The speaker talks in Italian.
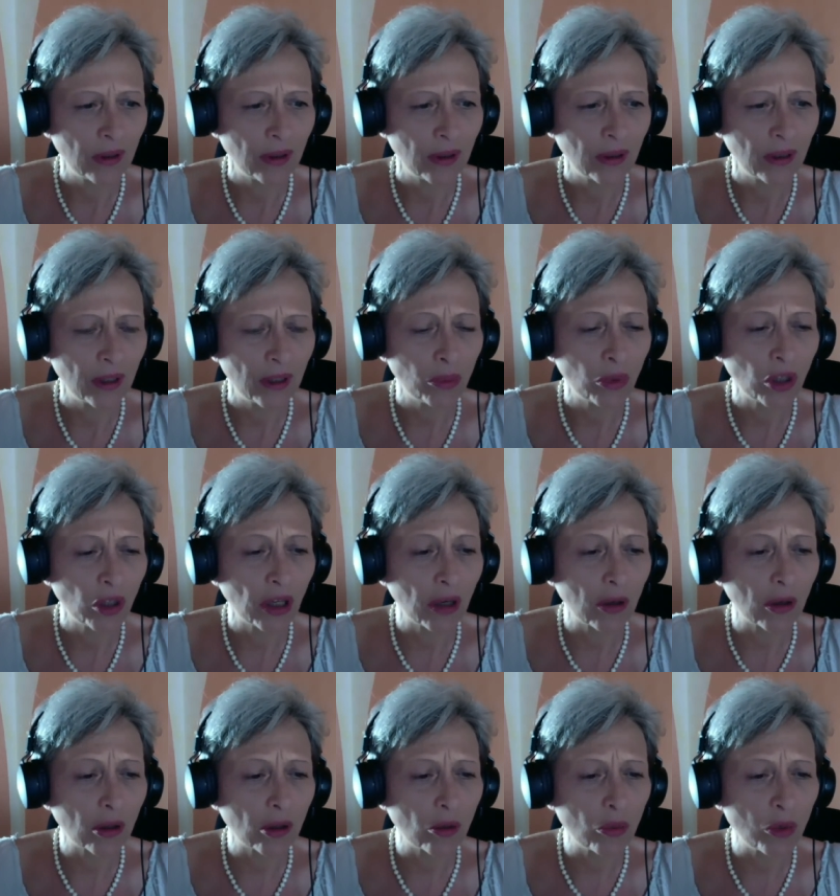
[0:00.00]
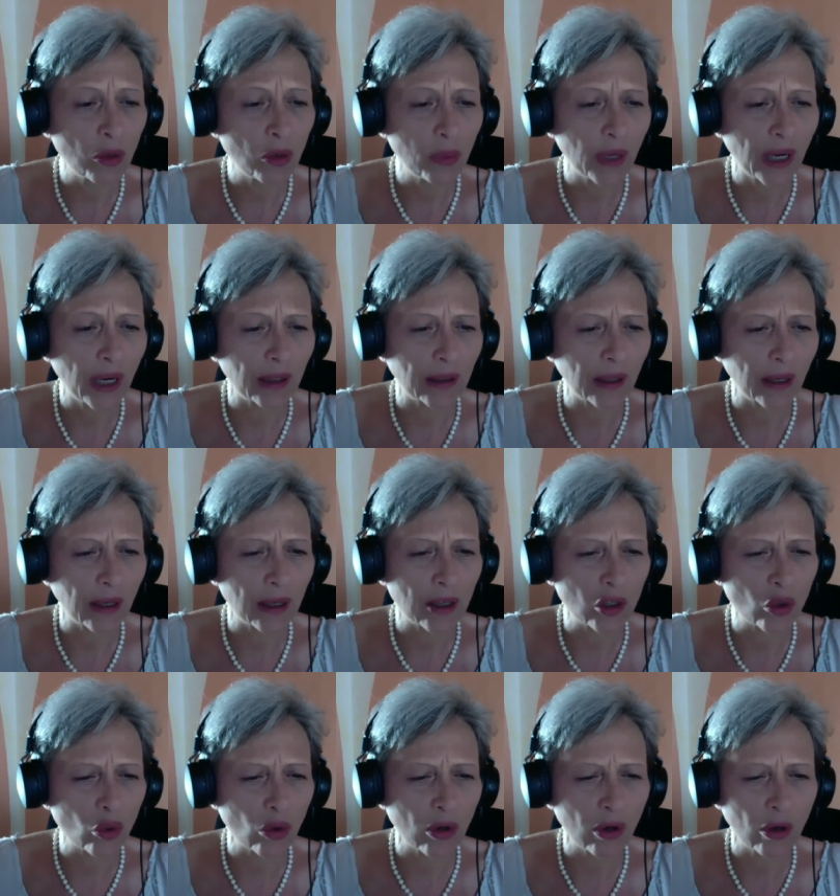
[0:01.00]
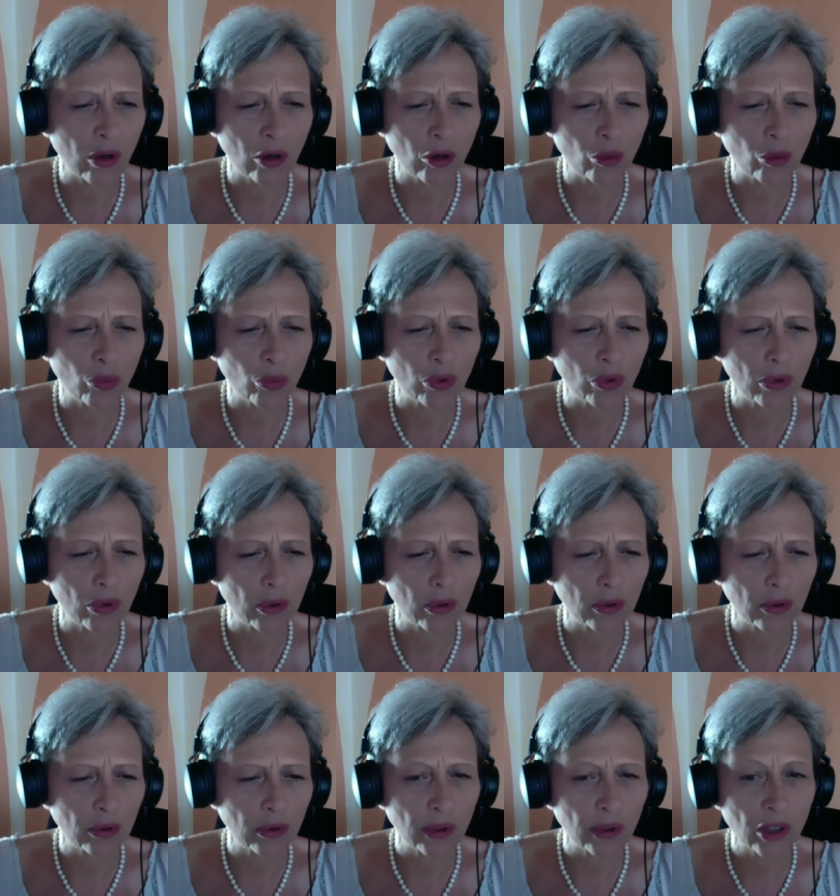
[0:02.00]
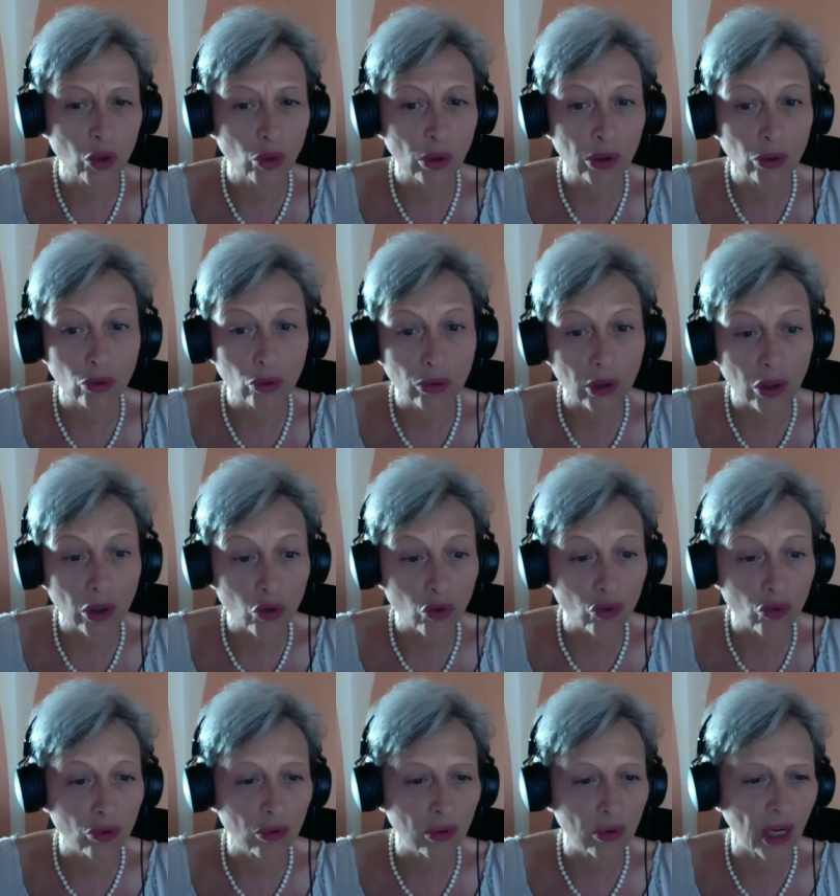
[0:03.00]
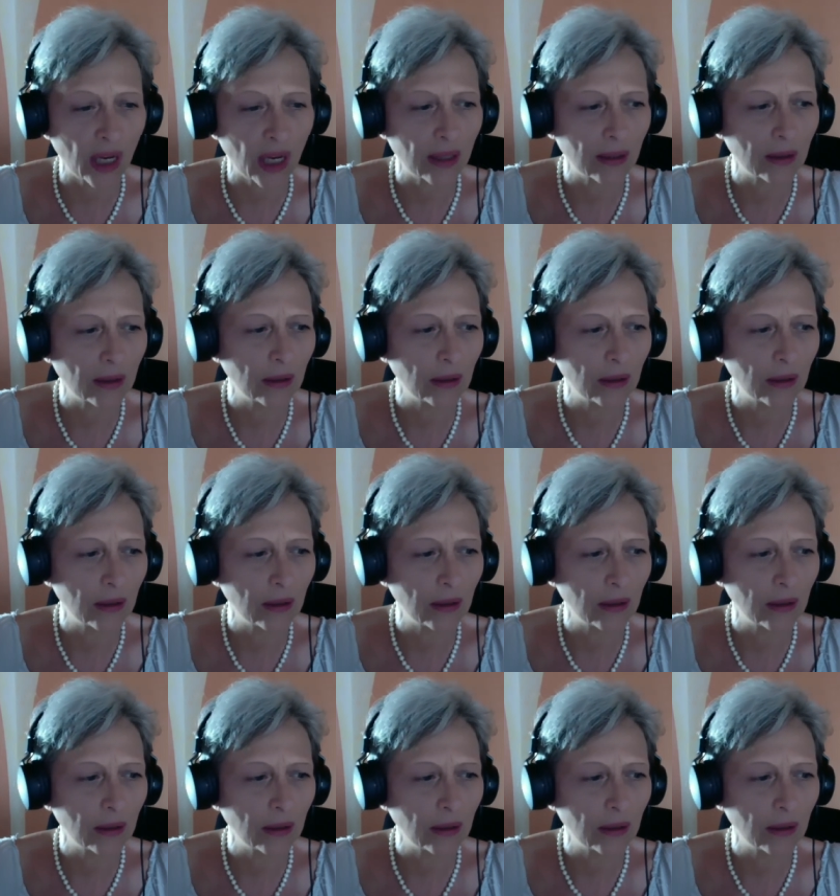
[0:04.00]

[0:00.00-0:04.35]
E poi ricordo mio padre, il suo corpo, la sua tuta scura.